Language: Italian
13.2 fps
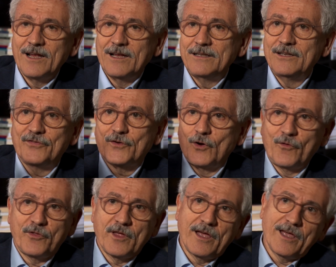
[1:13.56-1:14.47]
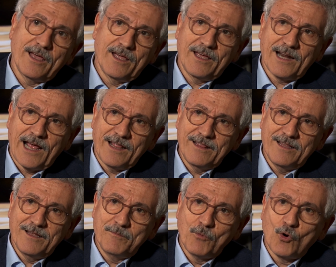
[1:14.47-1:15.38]
di fronte ai
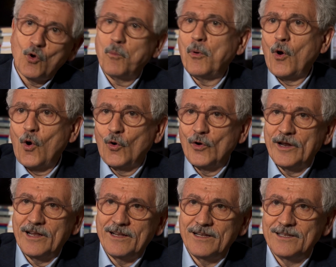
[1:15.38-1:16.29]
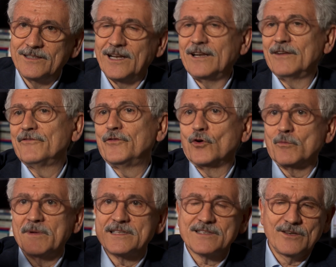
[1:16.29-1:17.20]
grandi monopoli
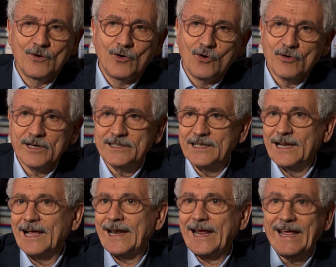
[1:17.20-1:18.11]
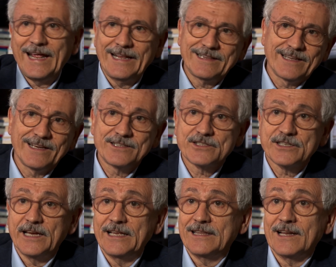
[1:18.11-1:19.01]
dell'informazione, della rete,
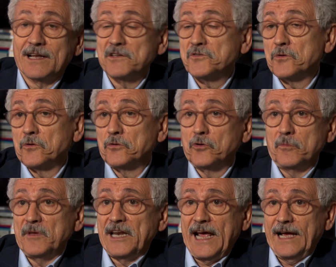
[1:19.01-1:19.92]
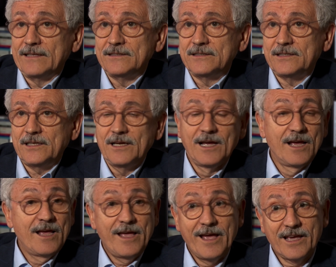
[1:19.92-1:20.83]
eccetera, che sono dominanti
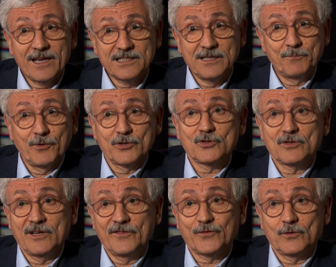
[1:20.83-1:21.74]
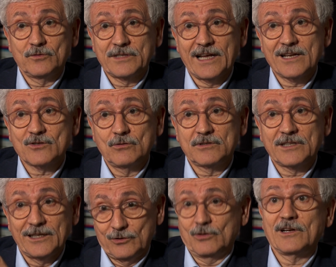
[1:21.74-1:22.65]
e che si possono affrontare
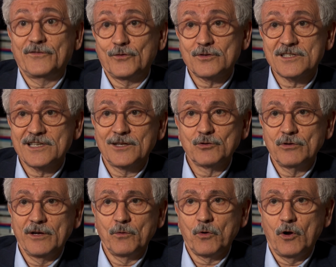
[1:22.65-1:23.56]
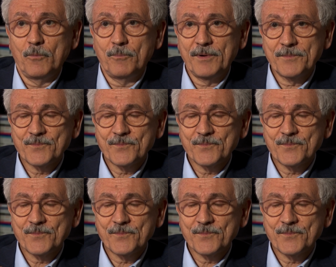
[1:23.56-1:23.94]
soltanto rafforzando l'Europa.